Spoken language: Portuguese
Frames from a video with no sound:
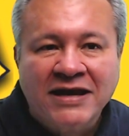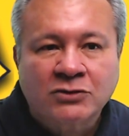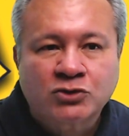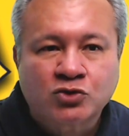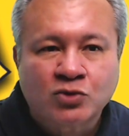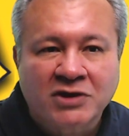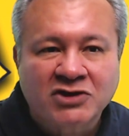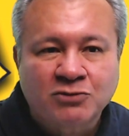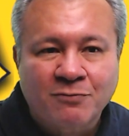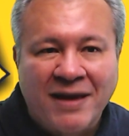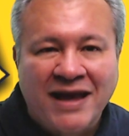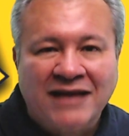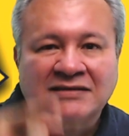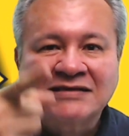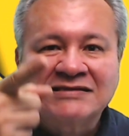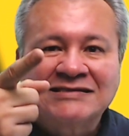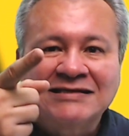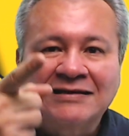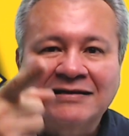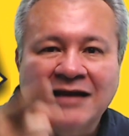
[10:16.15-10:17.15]
as suas
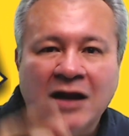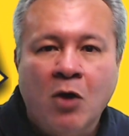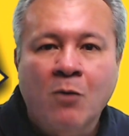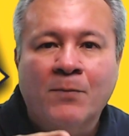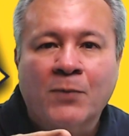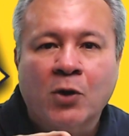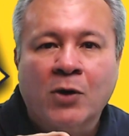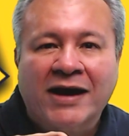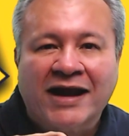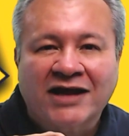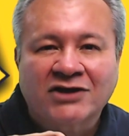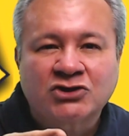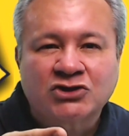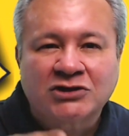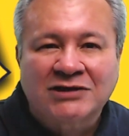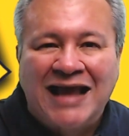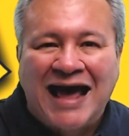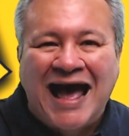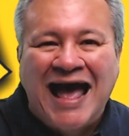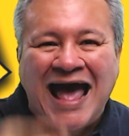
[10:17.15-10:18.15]
metas e não
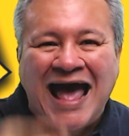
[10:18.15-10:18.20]
procrastinar